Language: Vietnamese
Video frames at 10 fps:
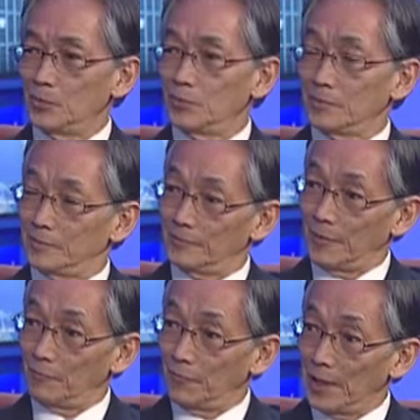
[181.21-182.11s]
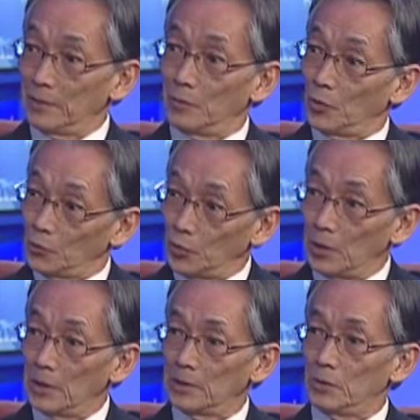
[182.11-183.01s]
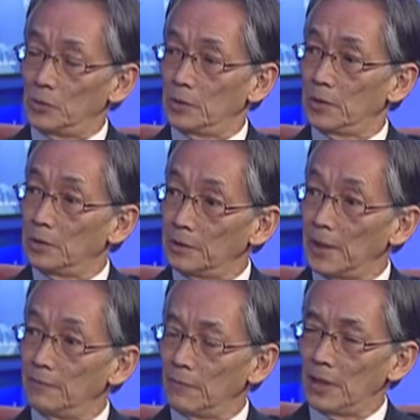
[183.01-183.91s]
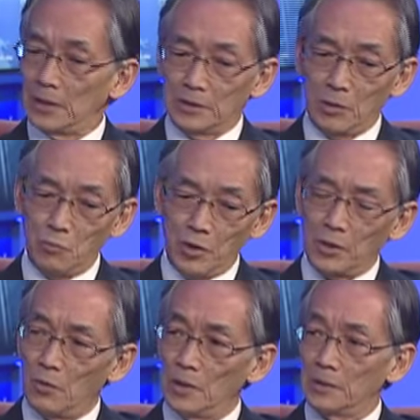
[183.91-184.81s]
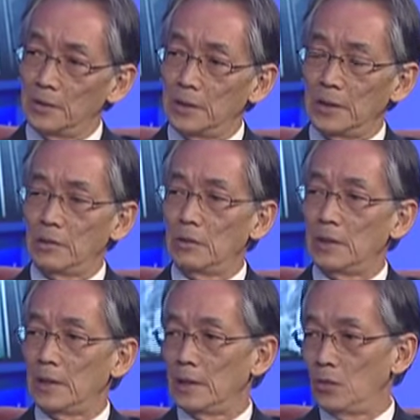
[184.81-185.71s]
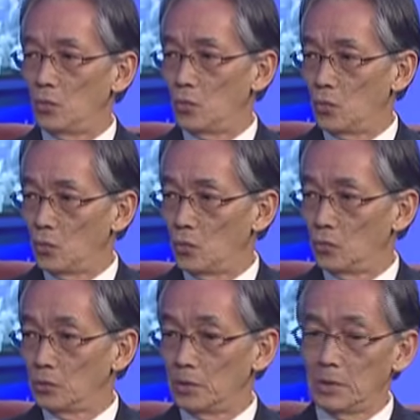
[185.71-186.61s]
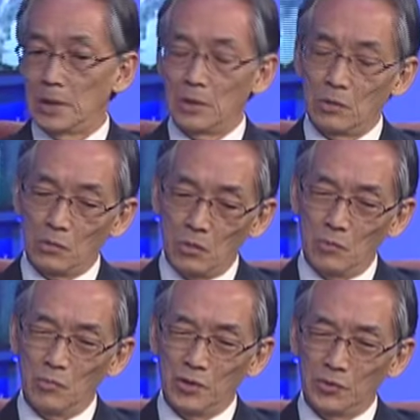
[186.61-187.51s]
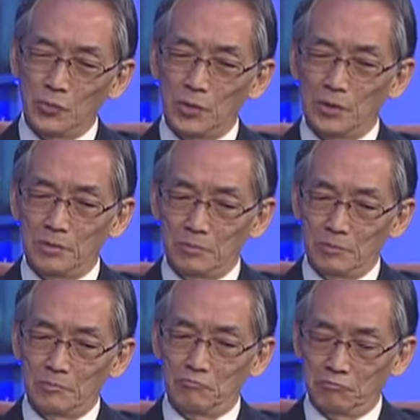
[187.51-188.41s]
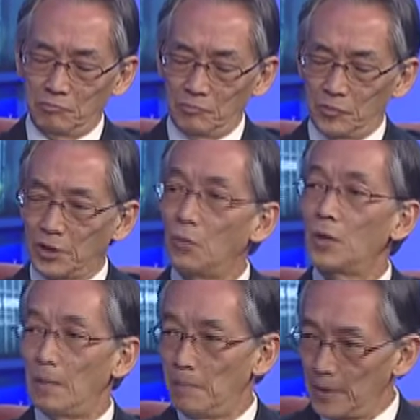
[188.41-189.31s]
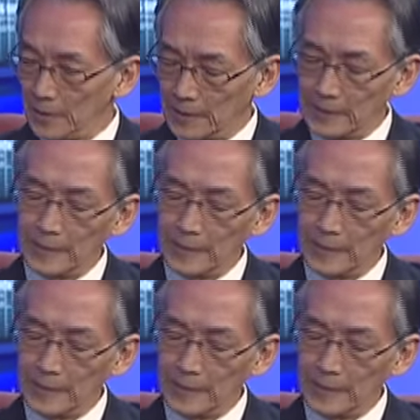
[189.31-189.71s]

cũng phong phanh rồi nói chuyện là dấu đứa thân tình mà trong một cái khoảng thời gian nó khá lâu tức là nó có một cái chuyện sâu đậm hơn